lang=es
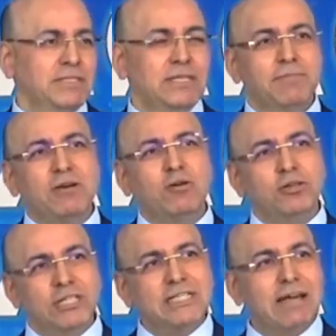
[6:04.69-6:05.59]
Sin
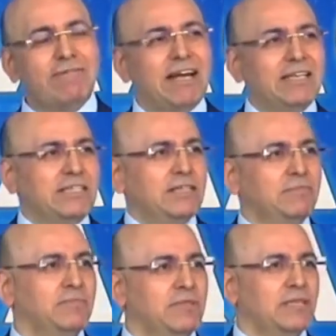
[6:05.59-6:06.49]
embargo, los que estaban allí
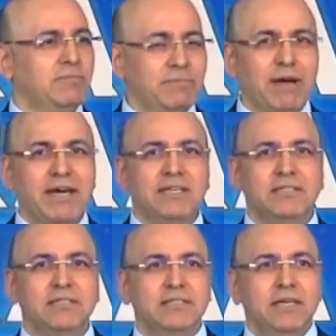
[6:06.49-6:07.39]
en, mi
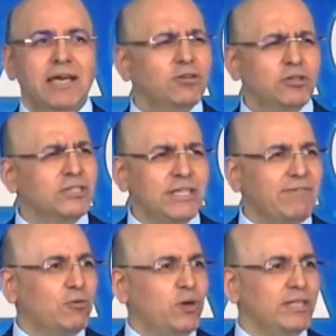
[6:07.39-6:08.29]
país, ellos no se
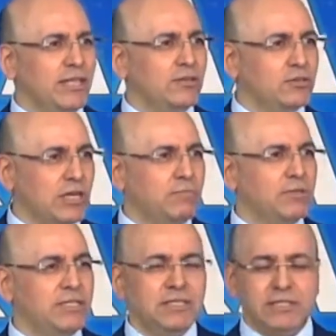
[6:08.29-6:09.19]
daban cuenta de los
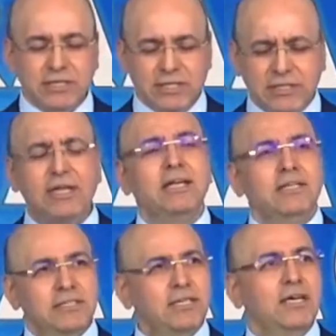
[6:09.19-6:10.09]
cambios y, y decían,
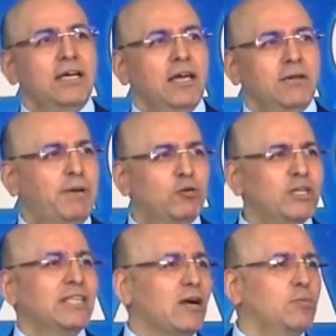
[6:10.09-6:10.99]
sí, el
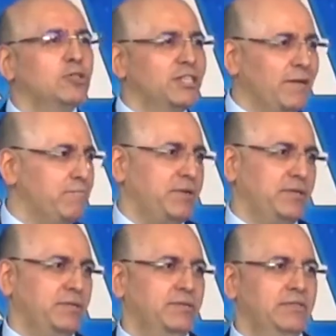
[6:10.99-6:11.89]
Perú está como siempre,